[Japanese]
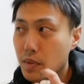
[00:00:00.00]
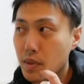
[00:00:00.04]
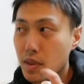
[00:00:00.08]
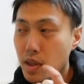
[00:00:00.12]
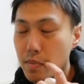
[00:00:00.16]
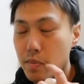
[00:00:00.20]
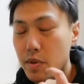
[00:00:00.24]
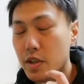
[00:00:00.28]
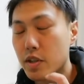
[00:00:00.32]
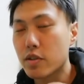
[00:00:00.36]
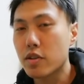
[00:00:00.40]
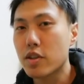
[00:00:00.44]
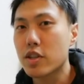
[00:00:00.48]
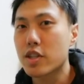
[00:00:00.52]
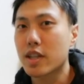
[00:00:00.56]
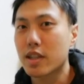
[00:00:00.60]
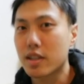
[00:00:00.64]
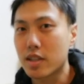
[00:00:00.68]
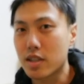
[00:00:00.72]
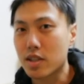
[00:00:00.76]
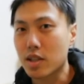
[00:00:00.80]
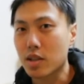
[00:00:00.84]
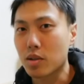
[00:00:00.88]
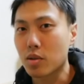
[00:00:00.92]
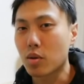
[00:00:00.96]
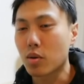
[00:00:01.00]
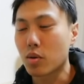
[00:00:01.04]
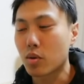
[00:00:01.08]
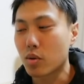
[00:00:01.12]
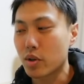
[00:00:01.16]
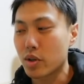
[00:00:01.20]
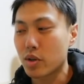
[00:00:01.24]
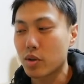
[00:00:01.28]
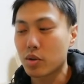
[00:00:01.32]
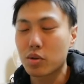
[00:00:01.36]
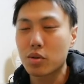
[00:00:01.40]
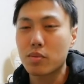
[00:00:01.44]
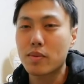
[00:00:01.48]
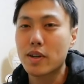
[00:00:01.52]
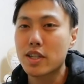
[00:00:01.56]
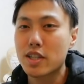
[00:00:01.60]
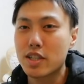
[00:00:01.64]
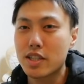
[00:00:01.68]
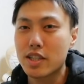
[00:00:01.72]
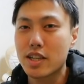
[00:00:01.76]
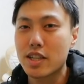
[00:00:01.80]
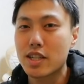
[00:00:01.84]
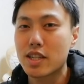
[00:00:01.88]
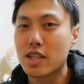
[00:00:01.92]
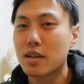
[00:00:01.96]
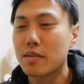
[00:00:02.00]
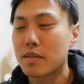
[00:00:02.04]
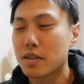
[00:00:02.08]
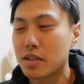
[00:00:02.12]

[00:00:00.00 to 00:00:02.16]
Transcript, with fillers: で、びっくりしたんですけど、これヨドバシで調